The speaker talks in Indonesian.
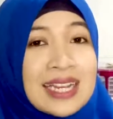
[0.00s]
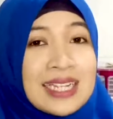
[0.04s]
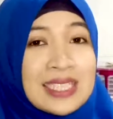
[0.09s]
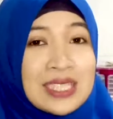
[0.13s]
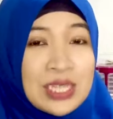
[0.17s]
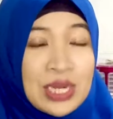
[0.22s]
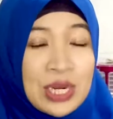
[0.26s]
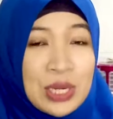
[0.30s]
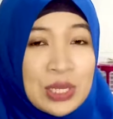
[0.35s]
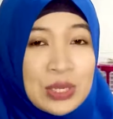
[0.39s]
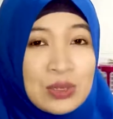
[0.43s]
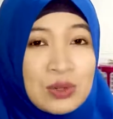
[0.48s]

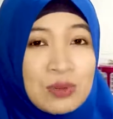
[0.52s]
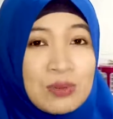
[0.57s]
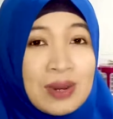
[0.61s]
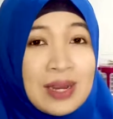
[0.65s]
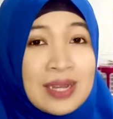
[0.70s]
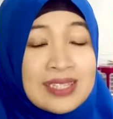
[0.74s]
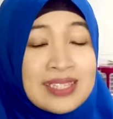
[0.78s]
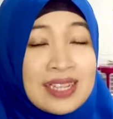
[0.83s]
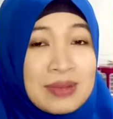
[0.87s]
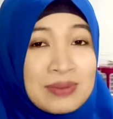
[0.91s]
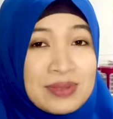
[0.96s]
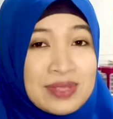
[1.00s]
Jangan lupa
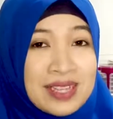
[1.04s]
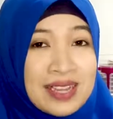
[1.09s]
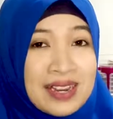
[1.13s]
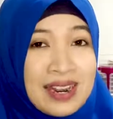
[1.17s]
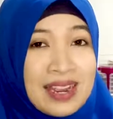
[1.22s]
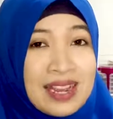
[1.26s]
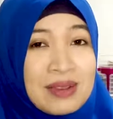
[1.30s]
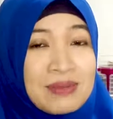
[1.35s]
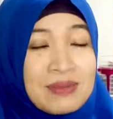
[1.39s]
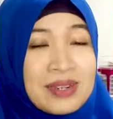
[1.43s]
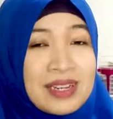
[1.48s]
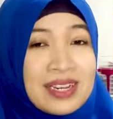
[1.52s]

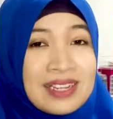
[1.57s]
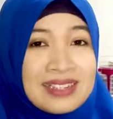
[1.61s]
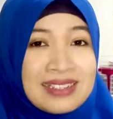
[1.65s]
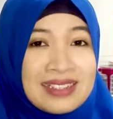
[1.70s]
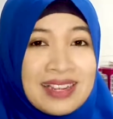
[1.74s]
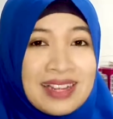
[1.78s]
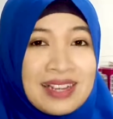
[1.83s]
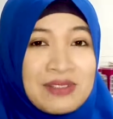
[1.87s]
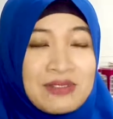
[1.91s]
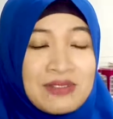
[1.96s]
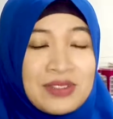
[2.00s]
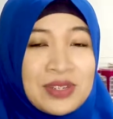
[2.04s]
subscribe dan
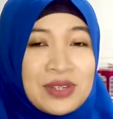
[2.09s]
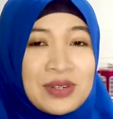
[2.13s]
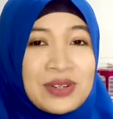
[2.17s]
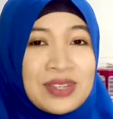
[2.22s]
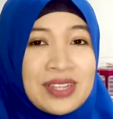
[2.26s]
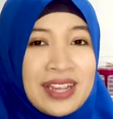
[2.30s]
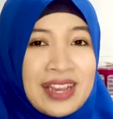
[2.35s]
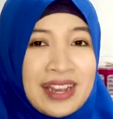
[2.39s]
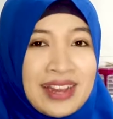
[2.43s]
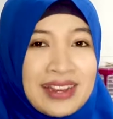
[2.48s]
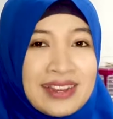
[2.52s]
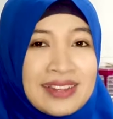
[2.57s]
like
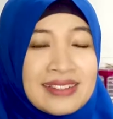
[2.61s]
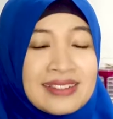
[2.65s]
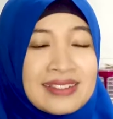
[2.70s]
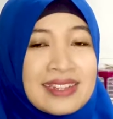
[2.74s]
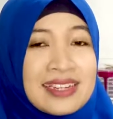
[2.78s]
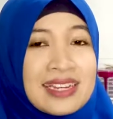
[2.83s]
videonya